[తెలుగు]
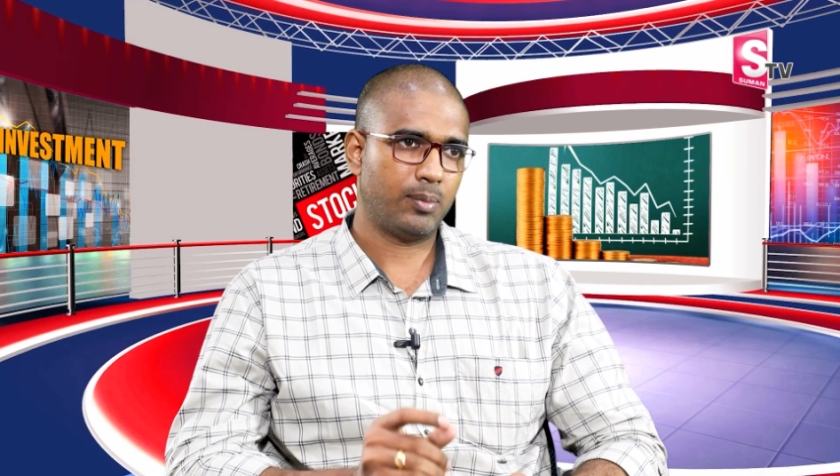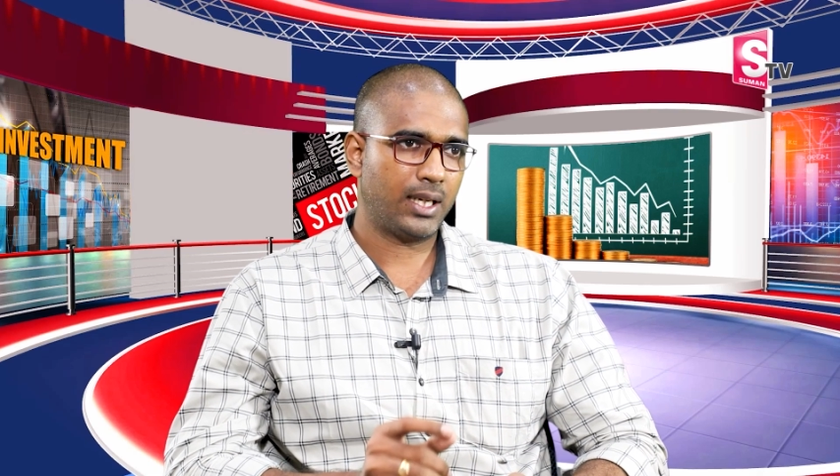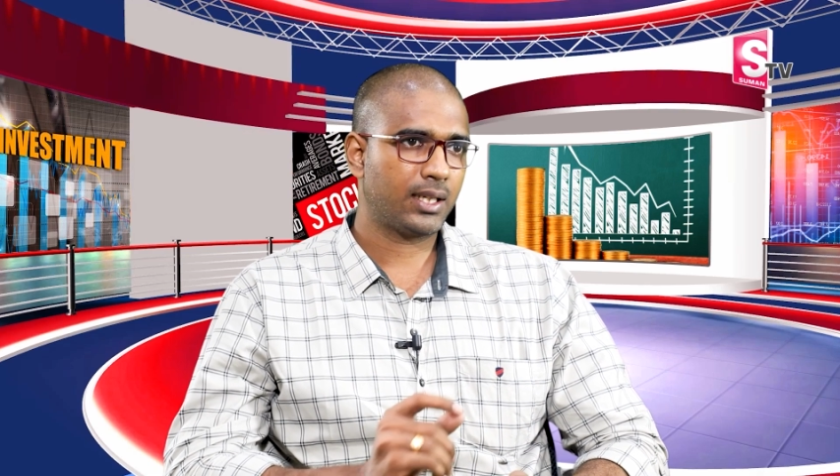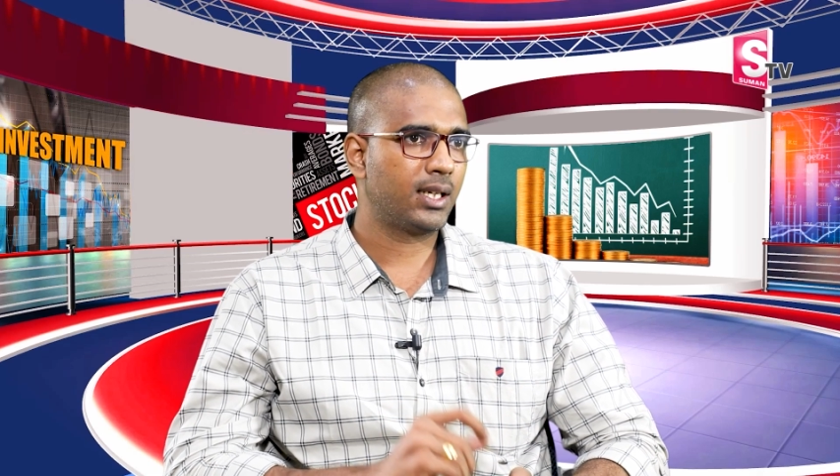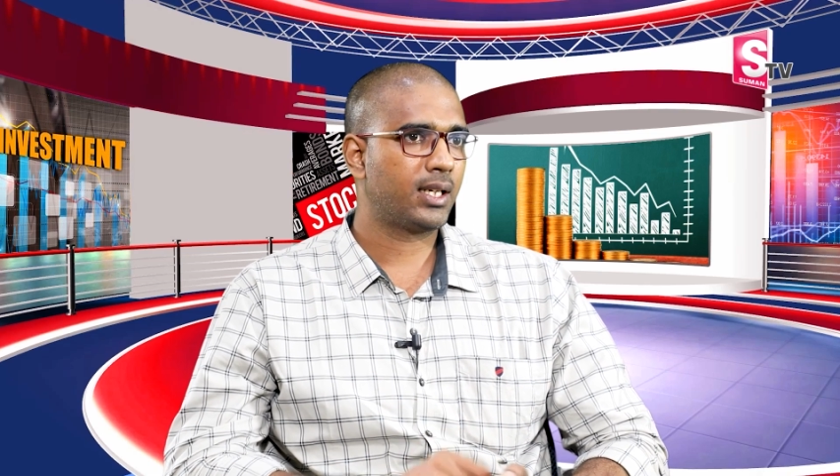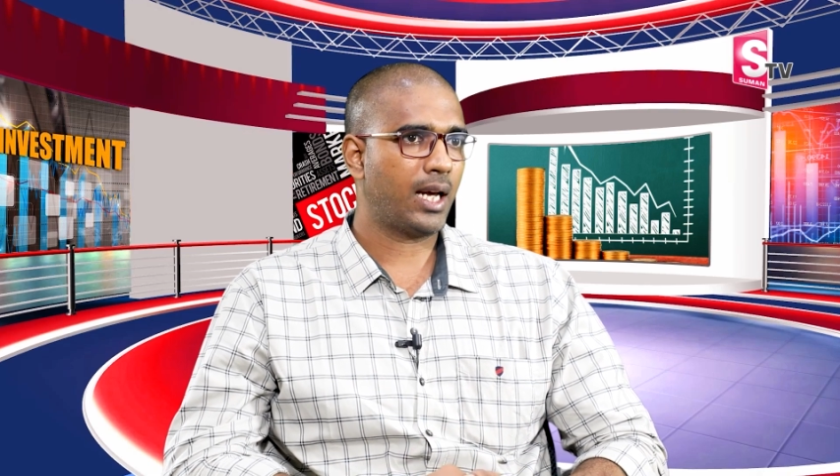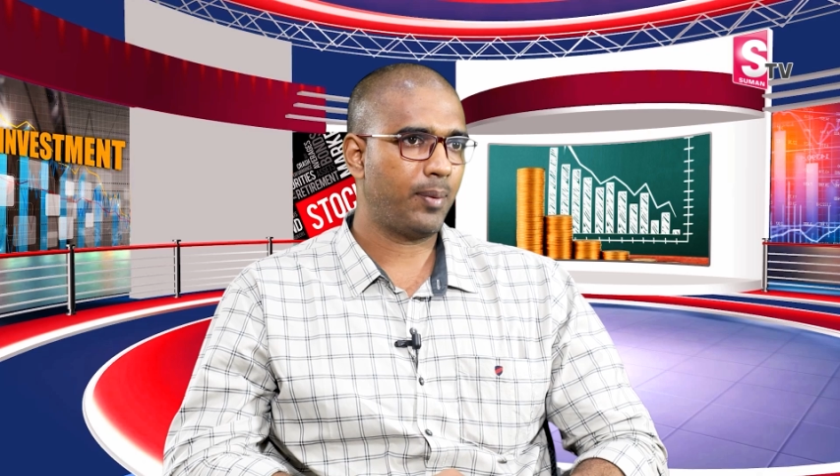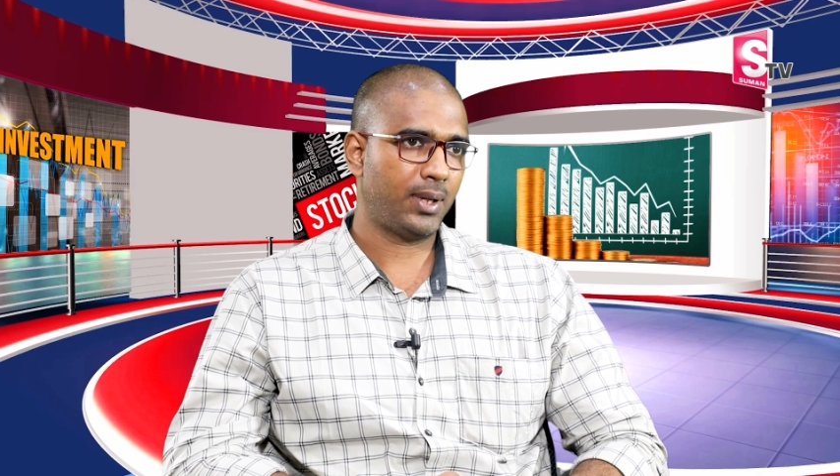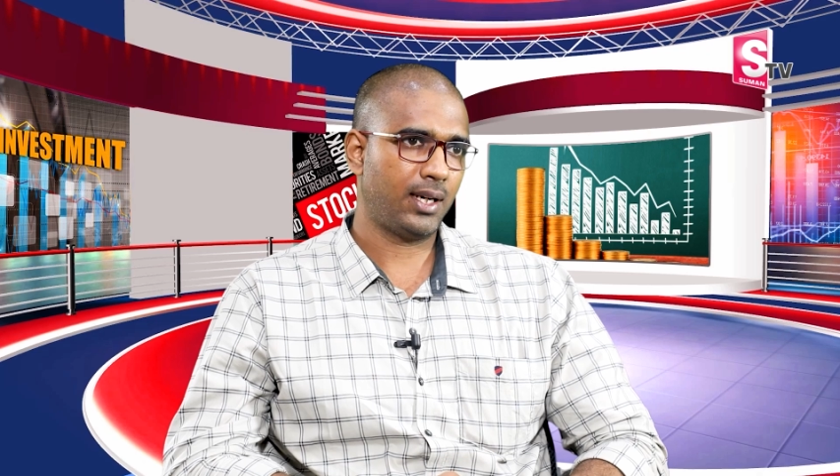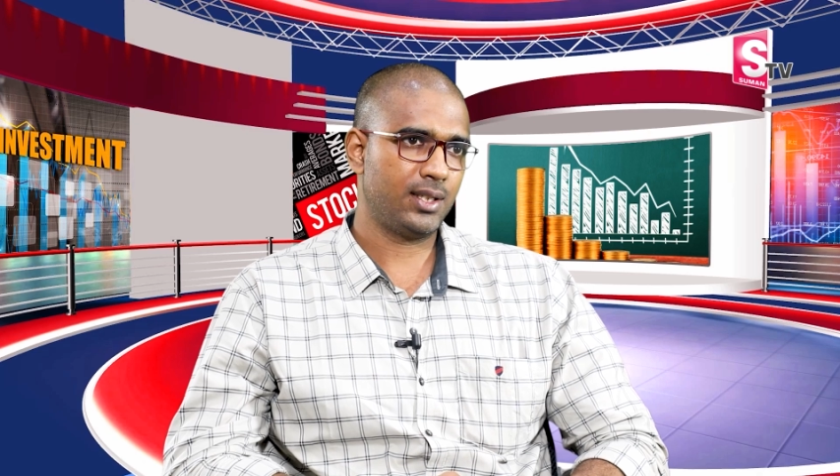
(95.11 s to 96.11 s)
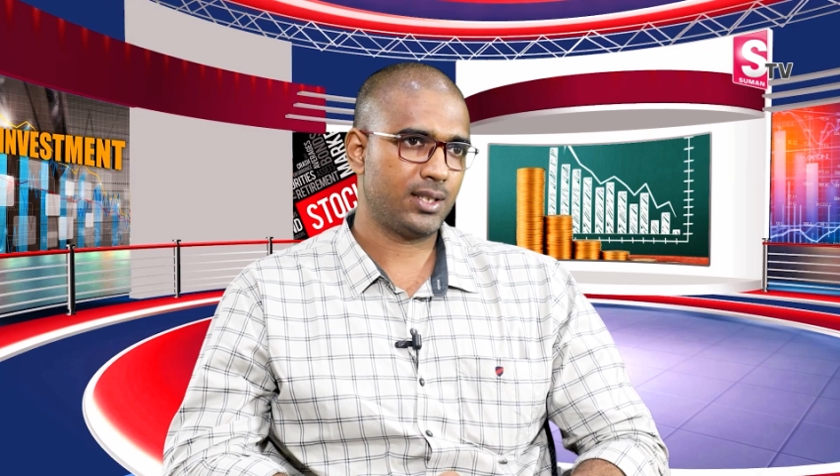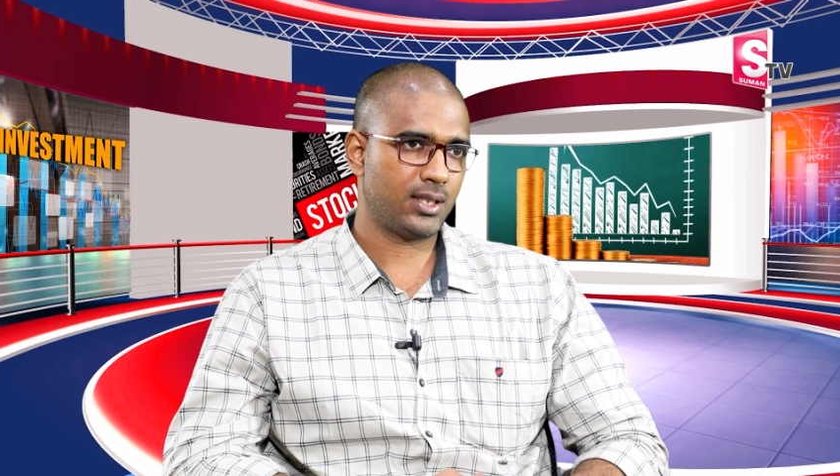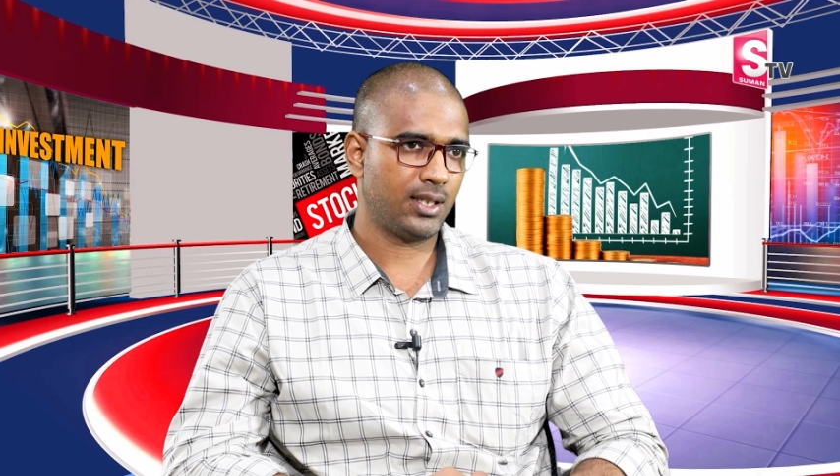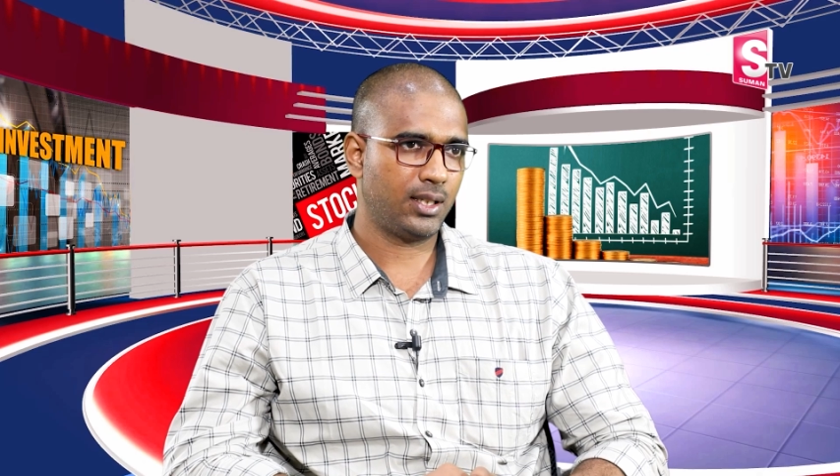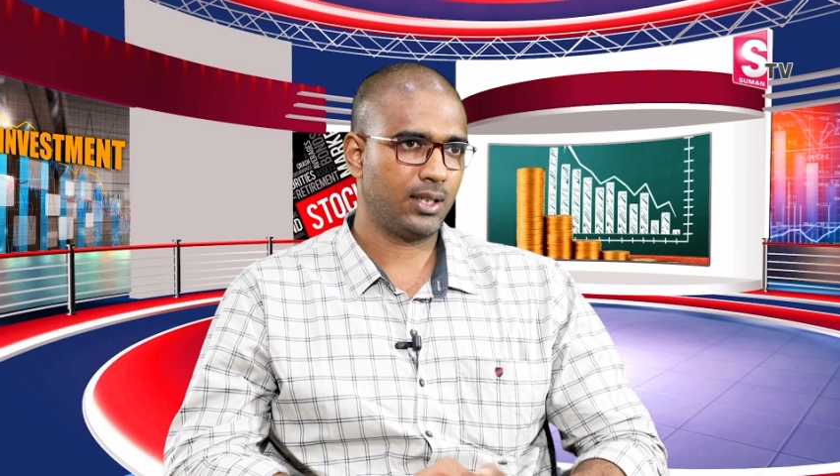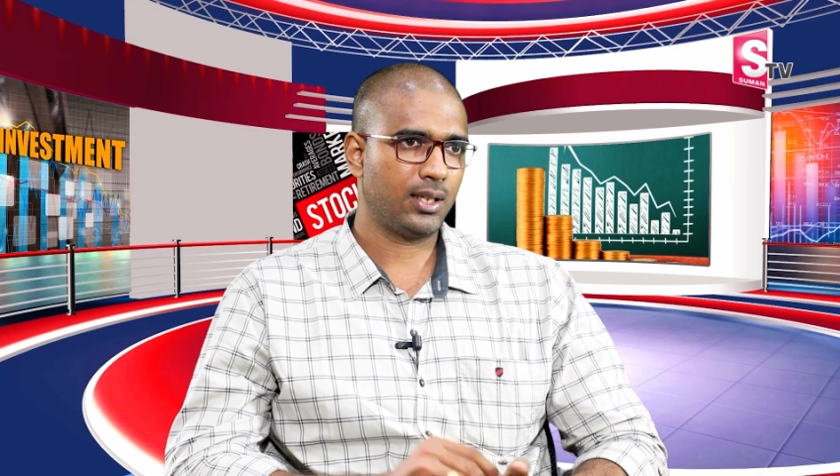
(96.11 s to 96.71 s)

మార్కెట్ క్యాపిటలైజేషన్ అని